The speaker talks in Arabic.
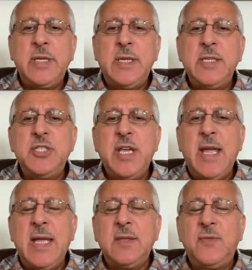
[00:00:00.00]

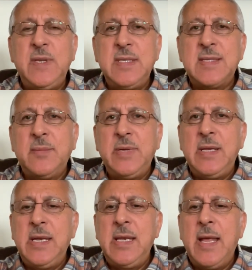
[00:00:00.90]
للجهاد في
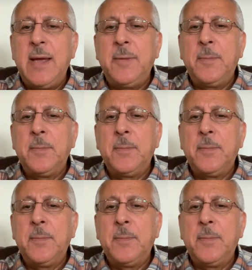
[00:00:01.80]
سبيل الله